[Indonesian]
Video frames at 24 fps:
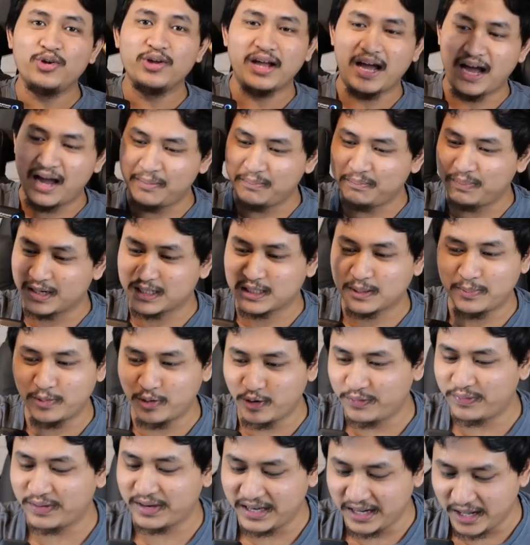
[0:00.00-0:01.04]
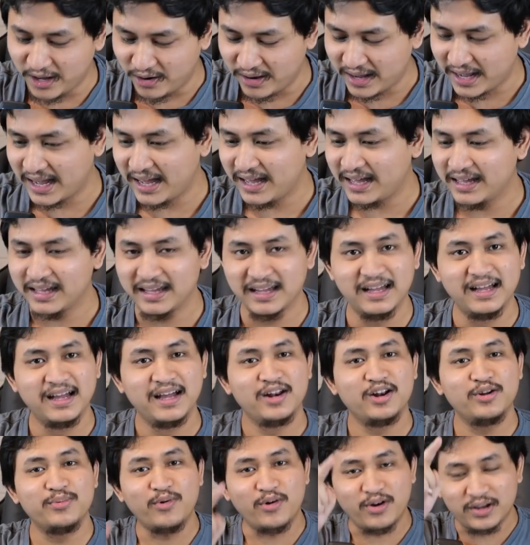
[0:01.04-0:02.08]
lu ya hampir 10 video ya.
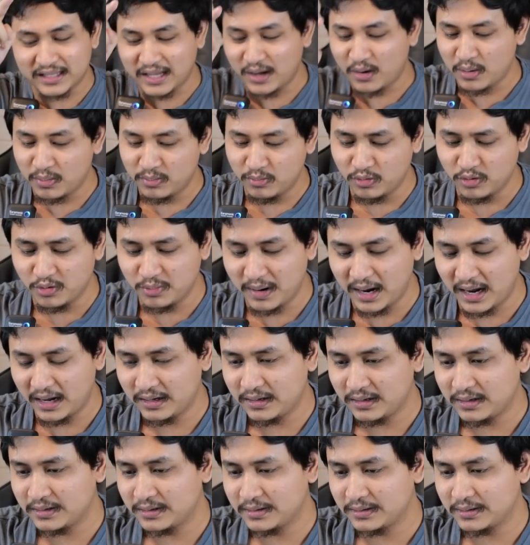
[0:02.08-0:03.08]
Lu mau ketawa mulu, Bang.